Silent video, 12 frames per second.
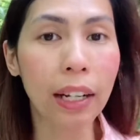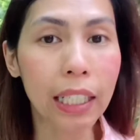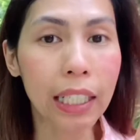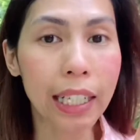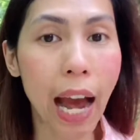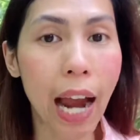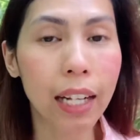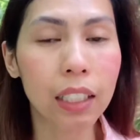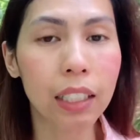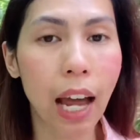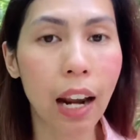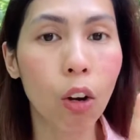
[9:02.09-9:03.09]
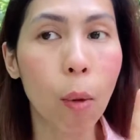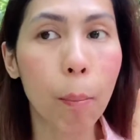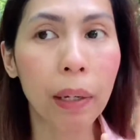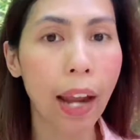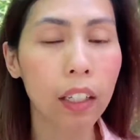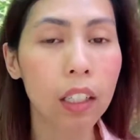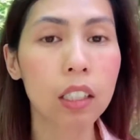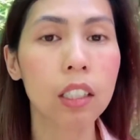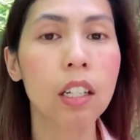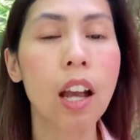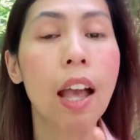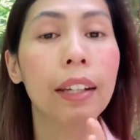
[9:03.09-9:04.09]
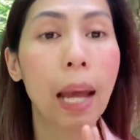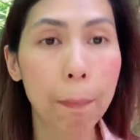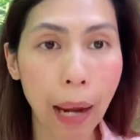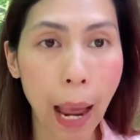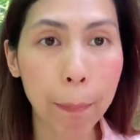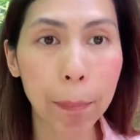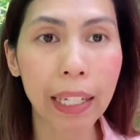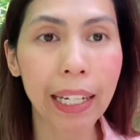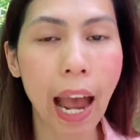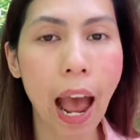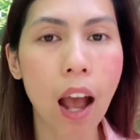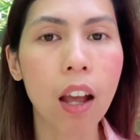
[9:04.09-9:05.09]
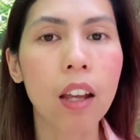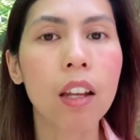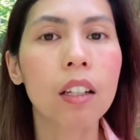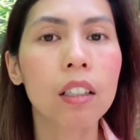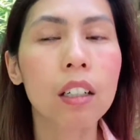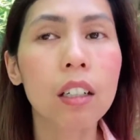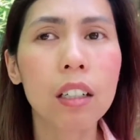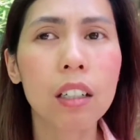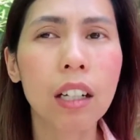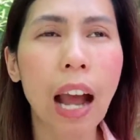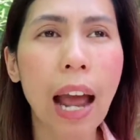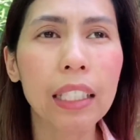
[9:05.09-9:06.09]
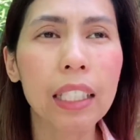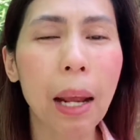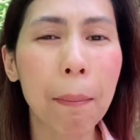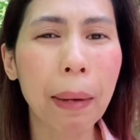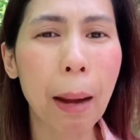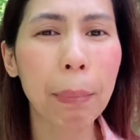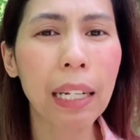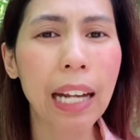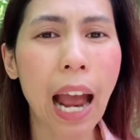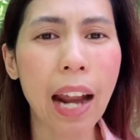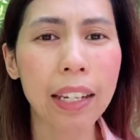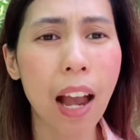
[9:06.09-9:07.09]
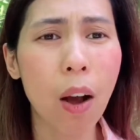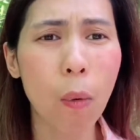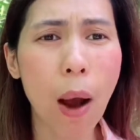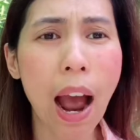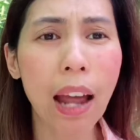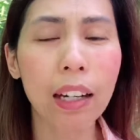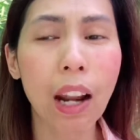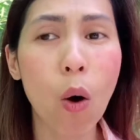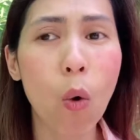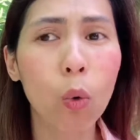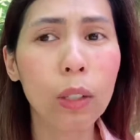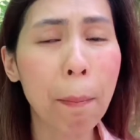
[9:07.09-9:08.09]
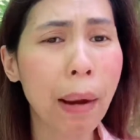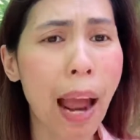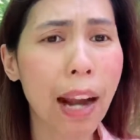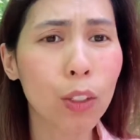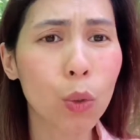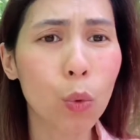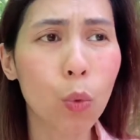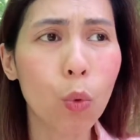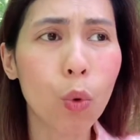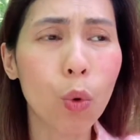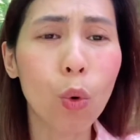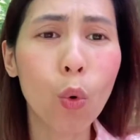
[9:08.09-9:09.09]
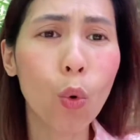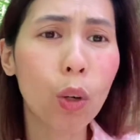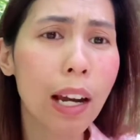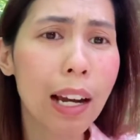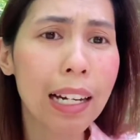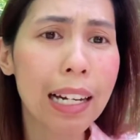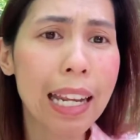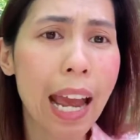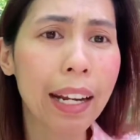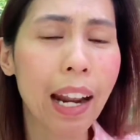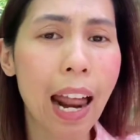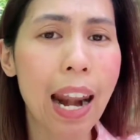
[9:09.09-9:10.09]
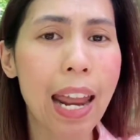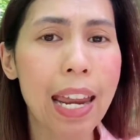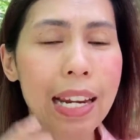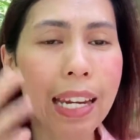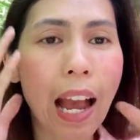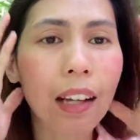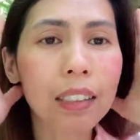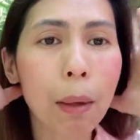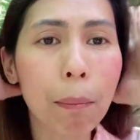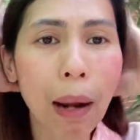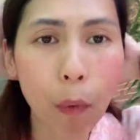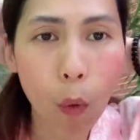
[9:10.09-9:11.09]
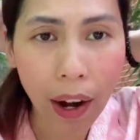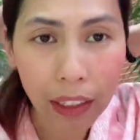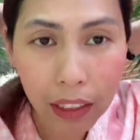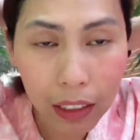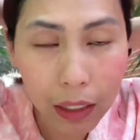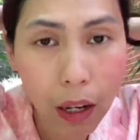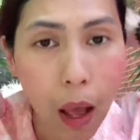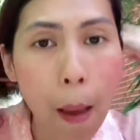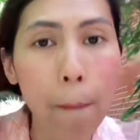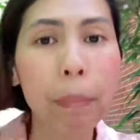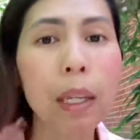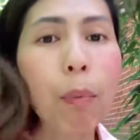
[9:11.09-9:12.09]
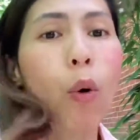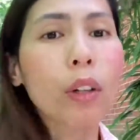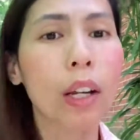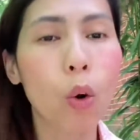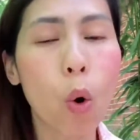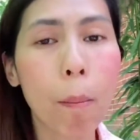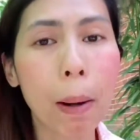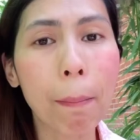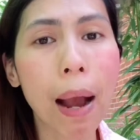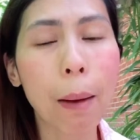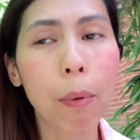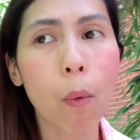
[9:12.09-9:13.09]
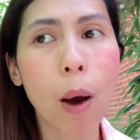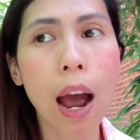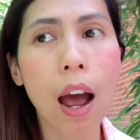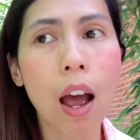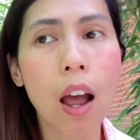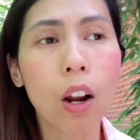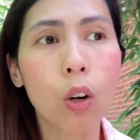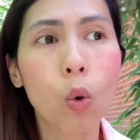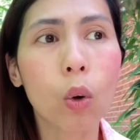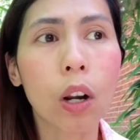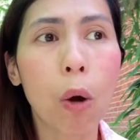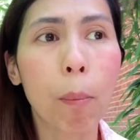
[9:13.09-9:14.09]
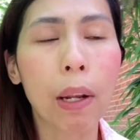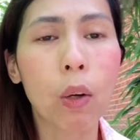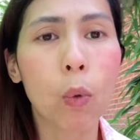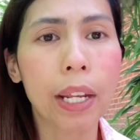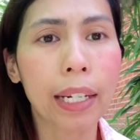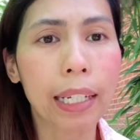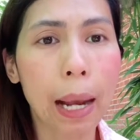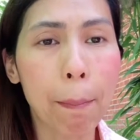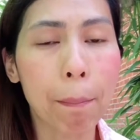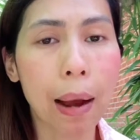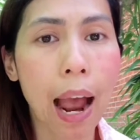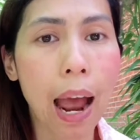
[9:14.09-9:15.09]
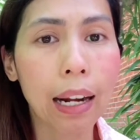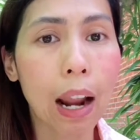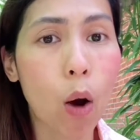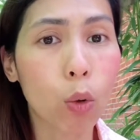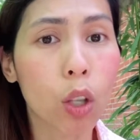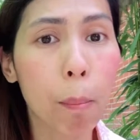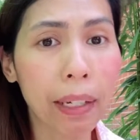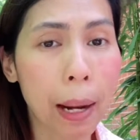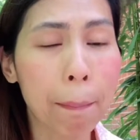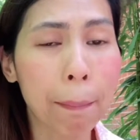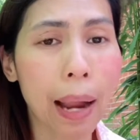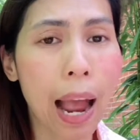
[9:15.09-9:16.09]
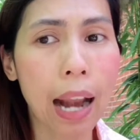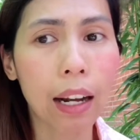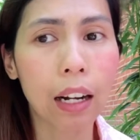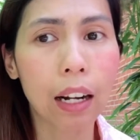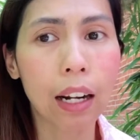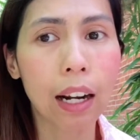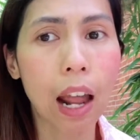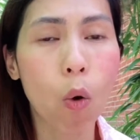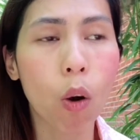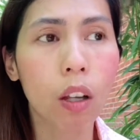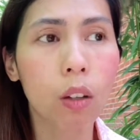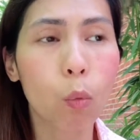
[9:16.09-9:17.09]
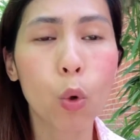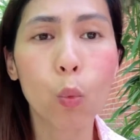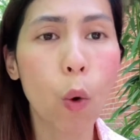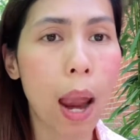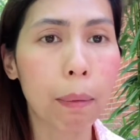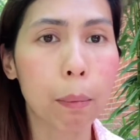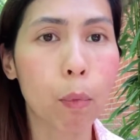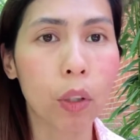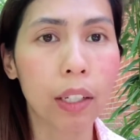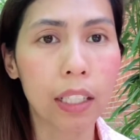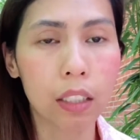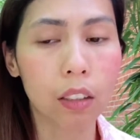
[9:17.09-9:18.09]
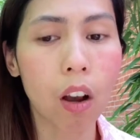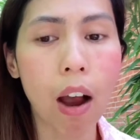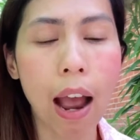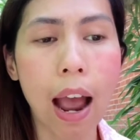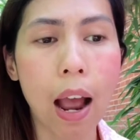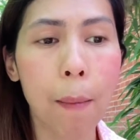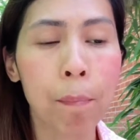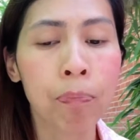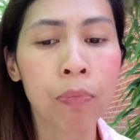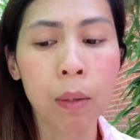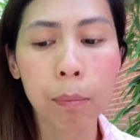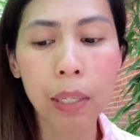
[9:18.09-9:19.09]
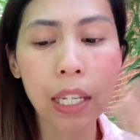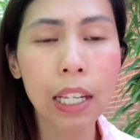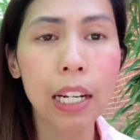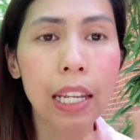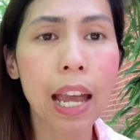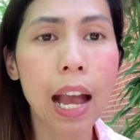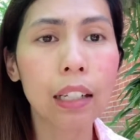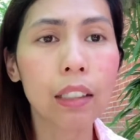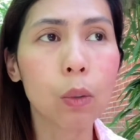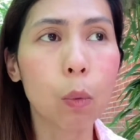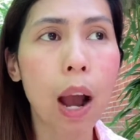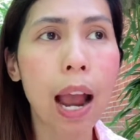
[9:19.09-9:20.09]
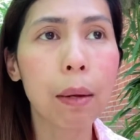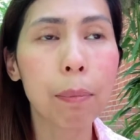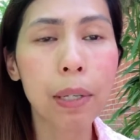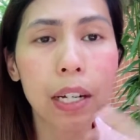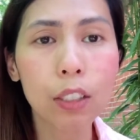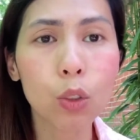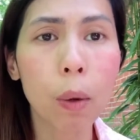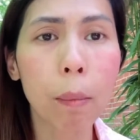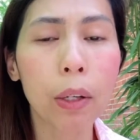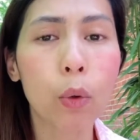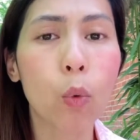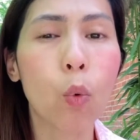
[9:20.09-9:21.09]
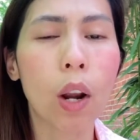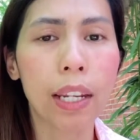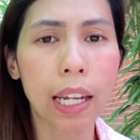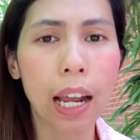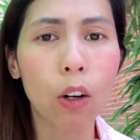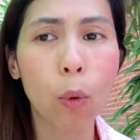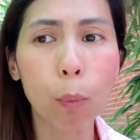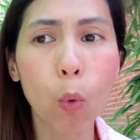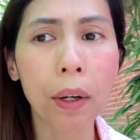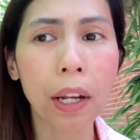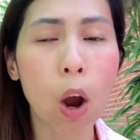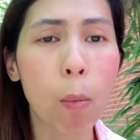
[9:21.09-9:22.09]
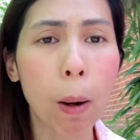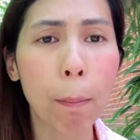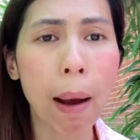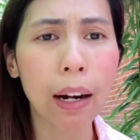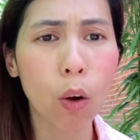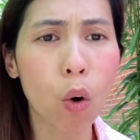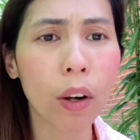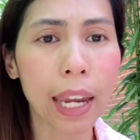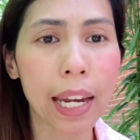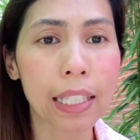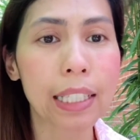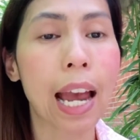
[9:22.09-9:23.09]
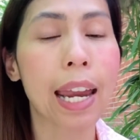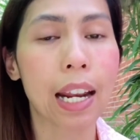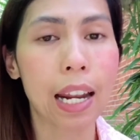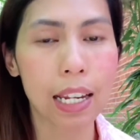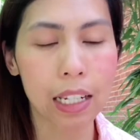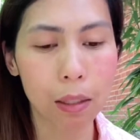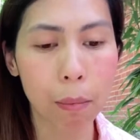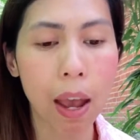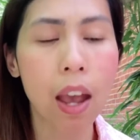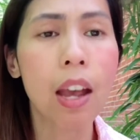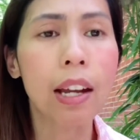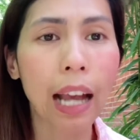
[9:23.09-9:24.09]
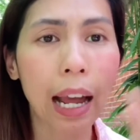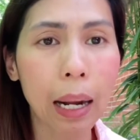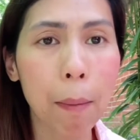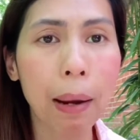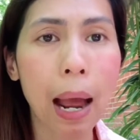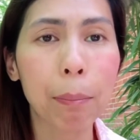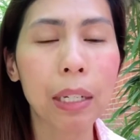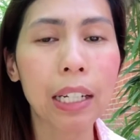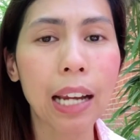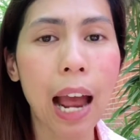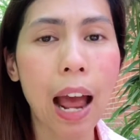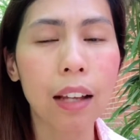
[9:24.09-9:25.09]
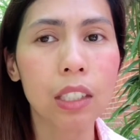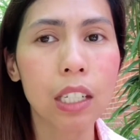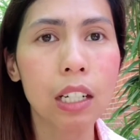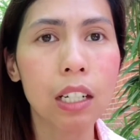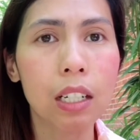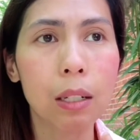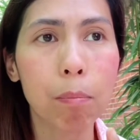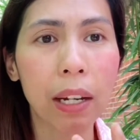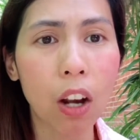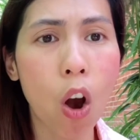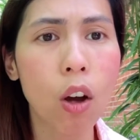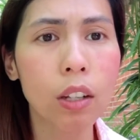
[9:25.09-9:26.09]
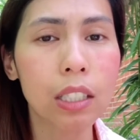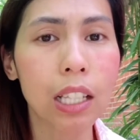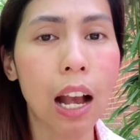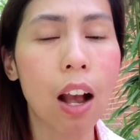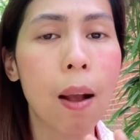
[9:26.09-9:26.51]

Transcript: ญคิดได้เลยนะแล้วก็นั่นก็คือทำงานเป็นกะก็การที่ทำงานเป็นกะอย่างว่าเราทำงานอยู่ลูกเลิกเรียนอะไรอย่างเงี้ยสำหรับขวัญคือมีผลกระทบมากๆเพราะว่าลูกเราไปโรงเรียนกลับมาเราต้องไปทำงานเราก็วุ่นวายไปหมดเนี่ยจะต้องหาพี่เลี้ยงหรือว่าให้เพื่อนช่วยมาดูอะไรเงี้ยรบกวนเขามากๆเราก็เกรงใจอะไรอย่างงี้ใช่ไหมการทำงานเป็นกะนี่คือเป็นข้อเสีย